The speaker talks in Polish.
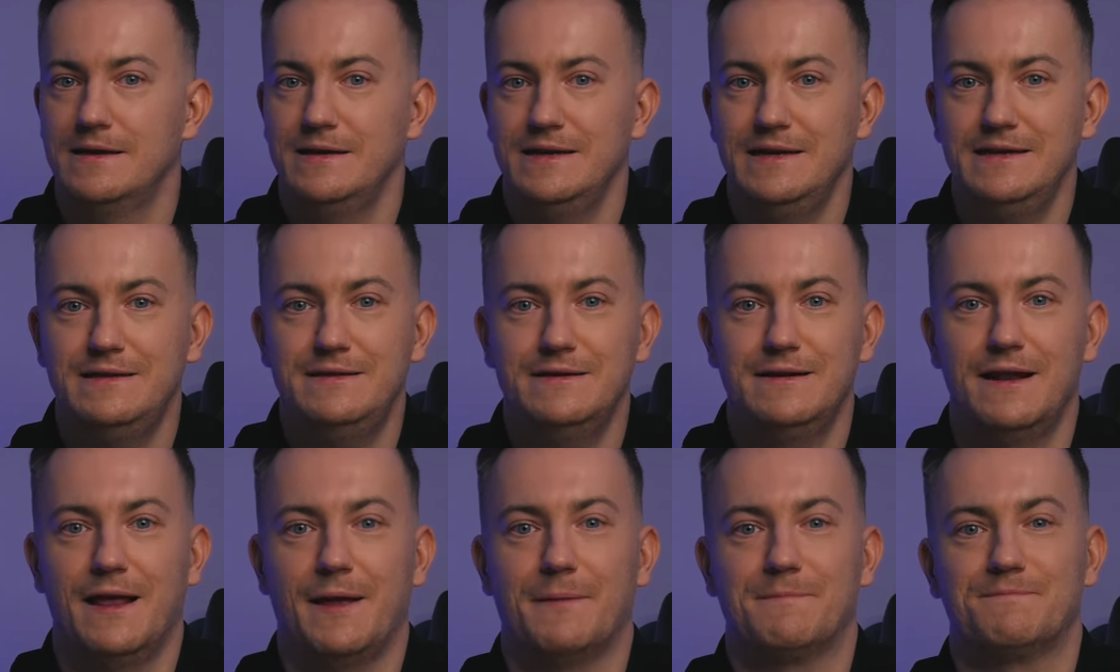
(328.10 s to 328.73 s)
I
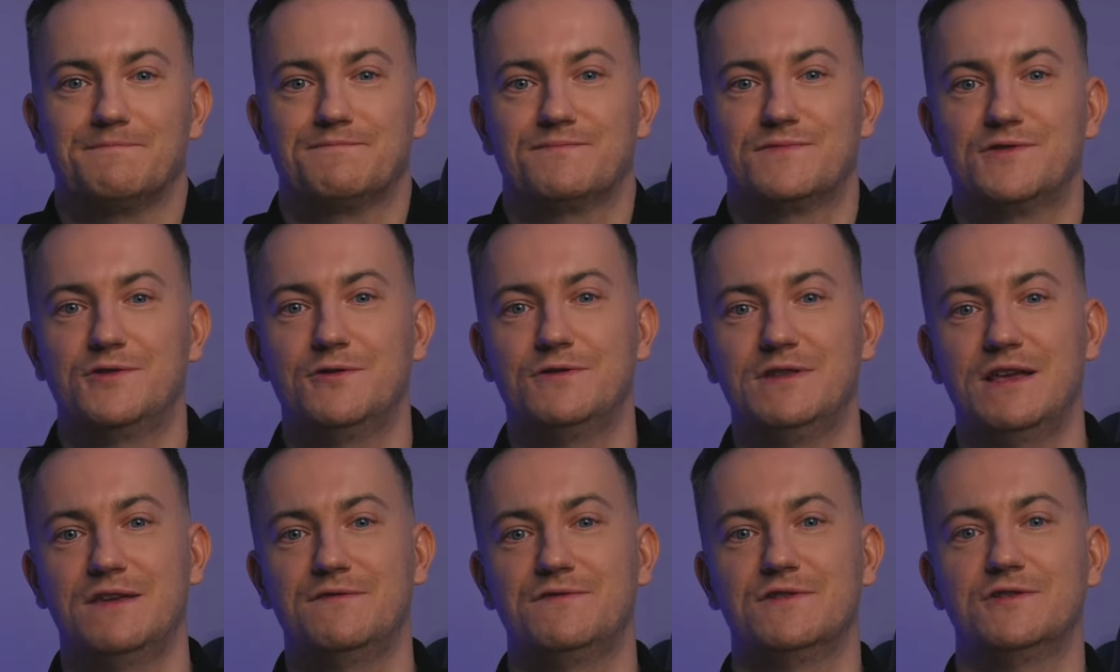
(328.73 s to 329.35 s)
tyle. To
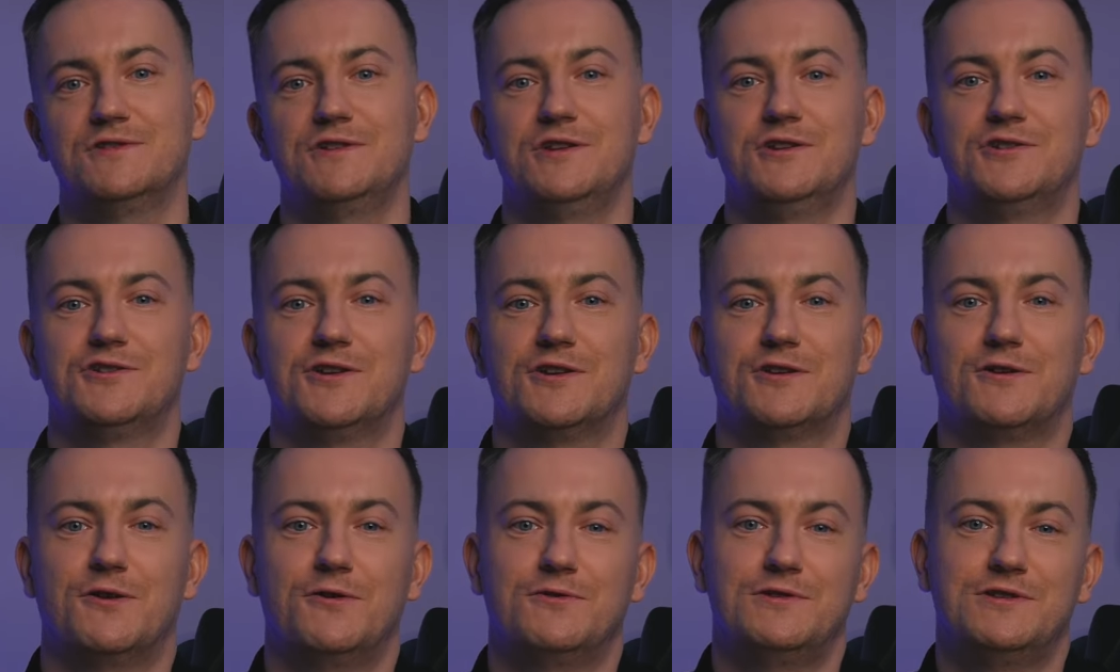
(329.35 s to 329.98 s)
najważniejsze
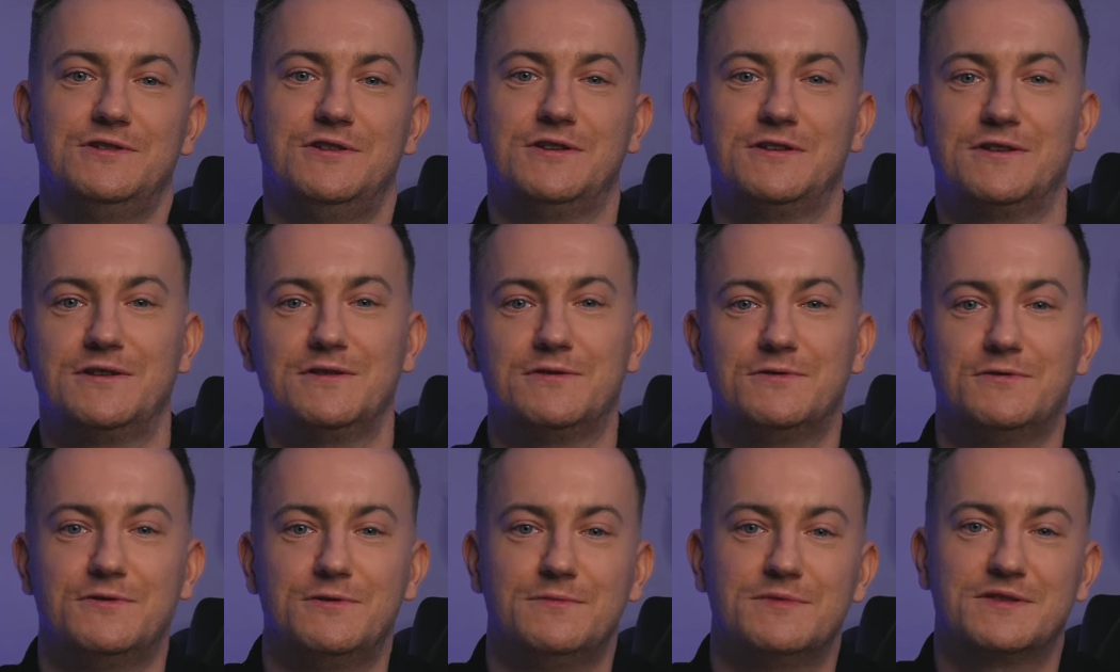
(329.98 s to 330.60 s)
kroki, dzięki
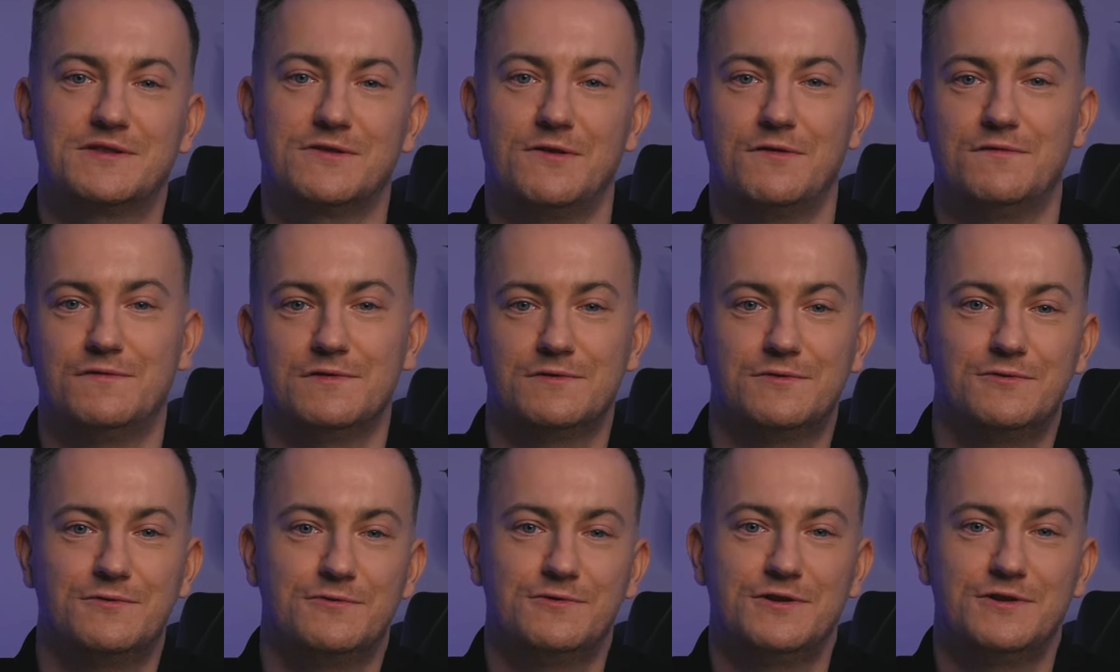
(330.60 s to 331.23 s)
którym
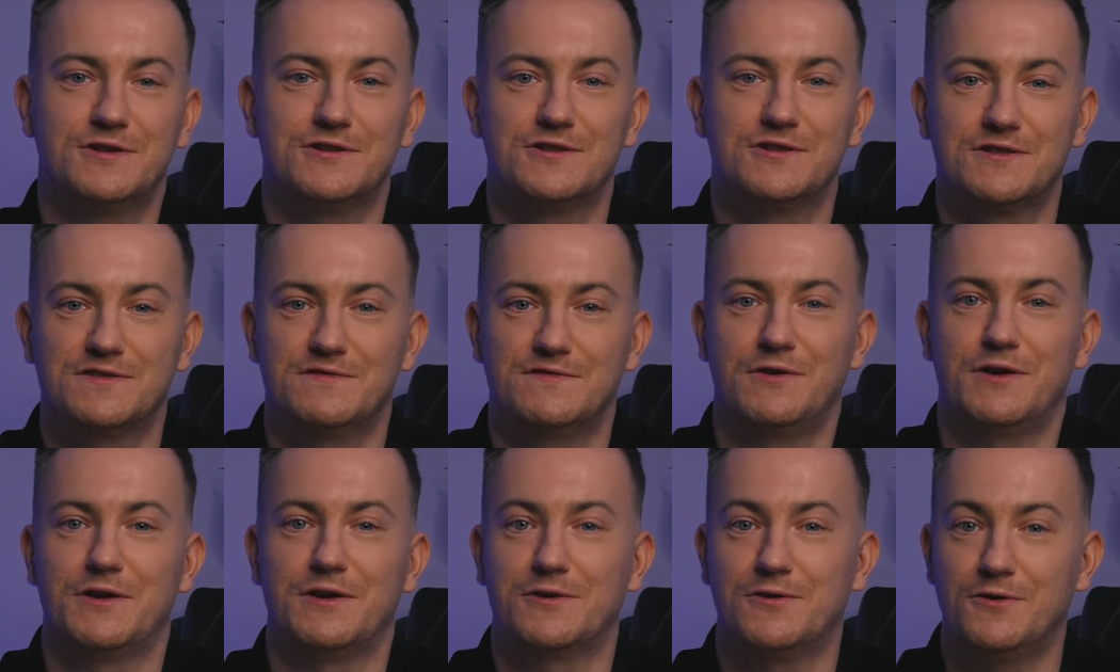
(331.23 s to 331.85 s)
skonfigurujesz
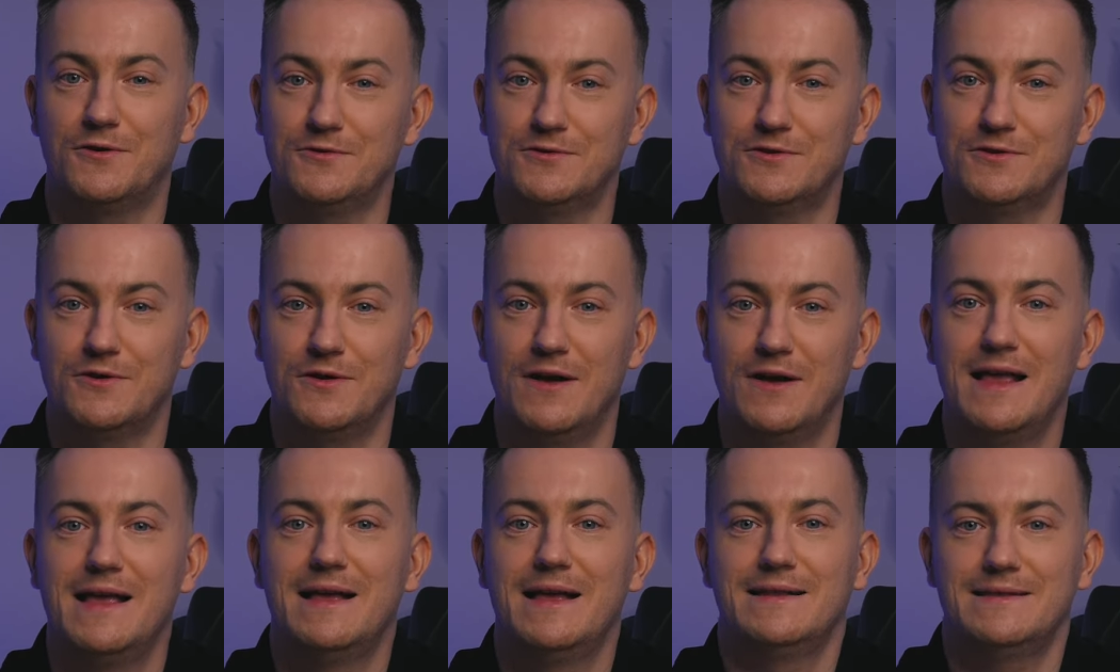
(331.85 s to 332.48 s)
swoje konto,
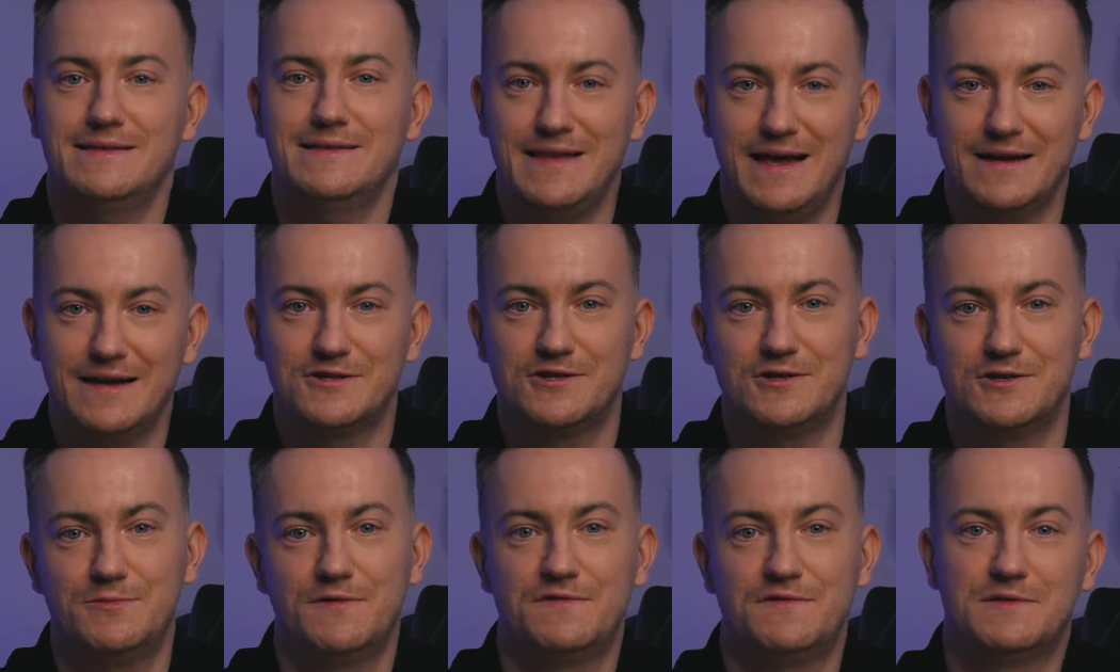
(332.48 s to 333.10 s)
tak
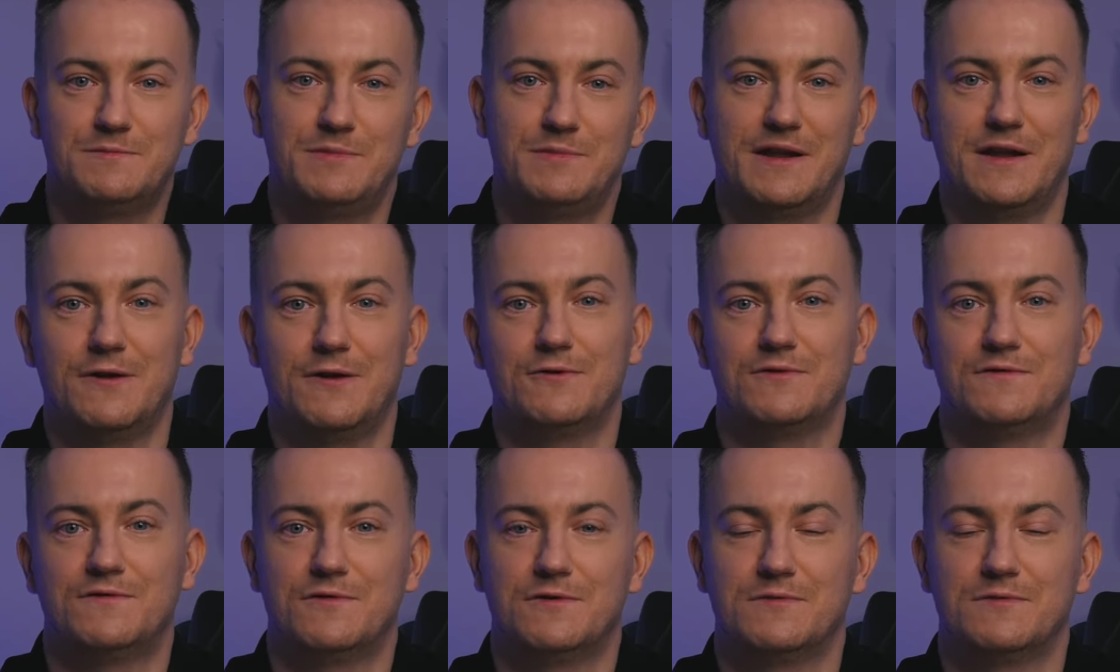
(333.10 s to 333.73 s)
żeby
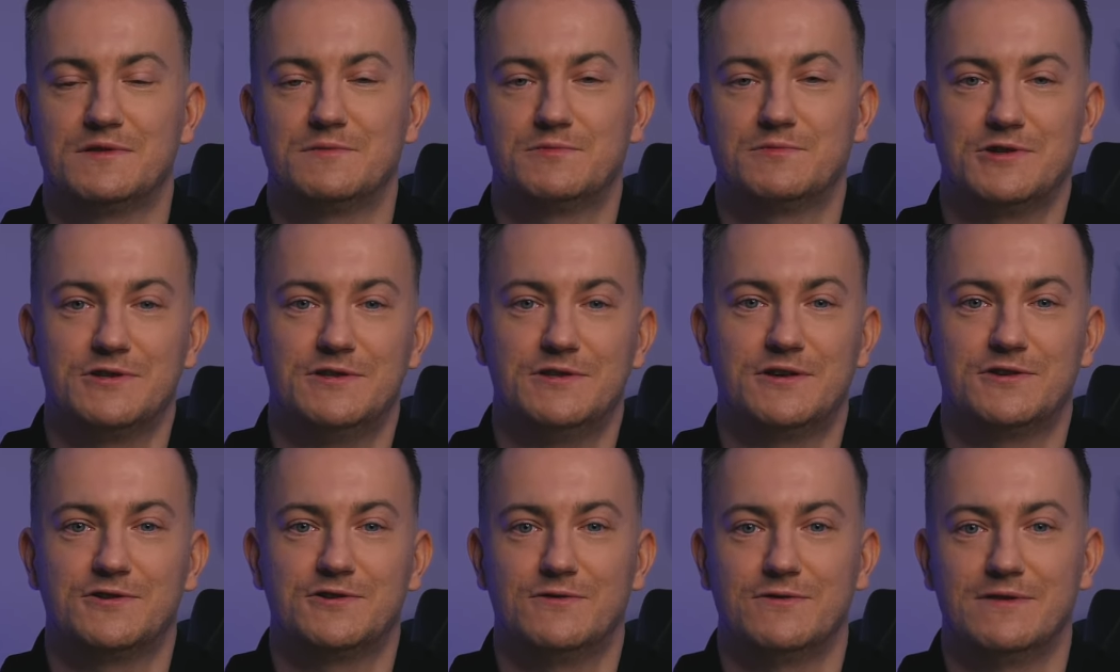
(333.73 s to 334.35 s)
wspierało Twoją
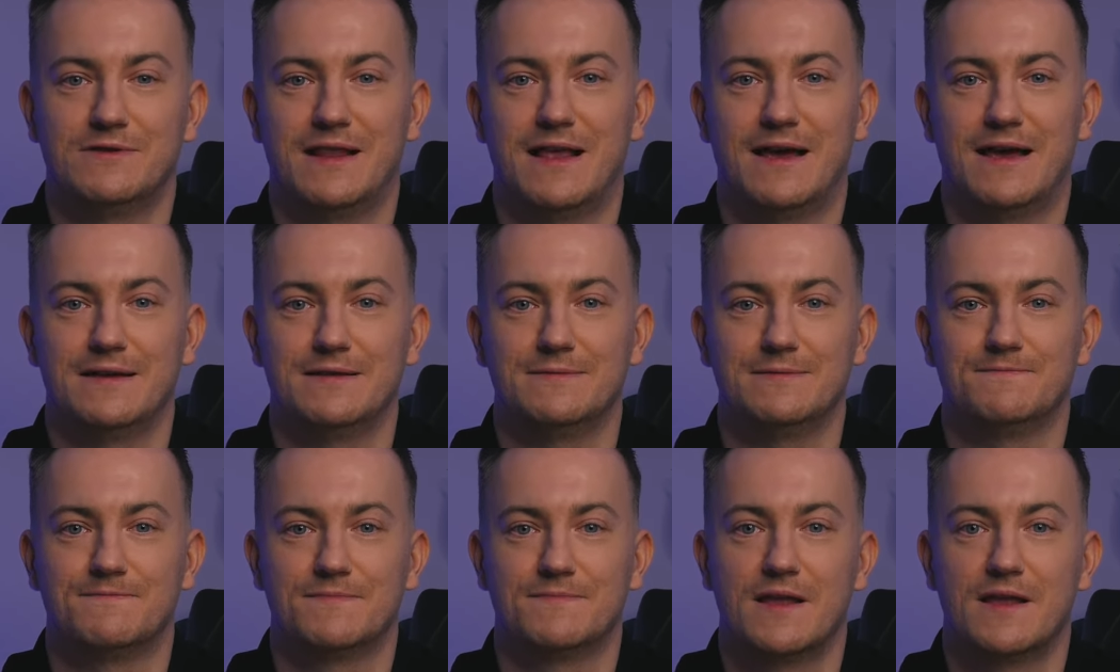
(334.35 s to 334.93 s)
sprzedaż online.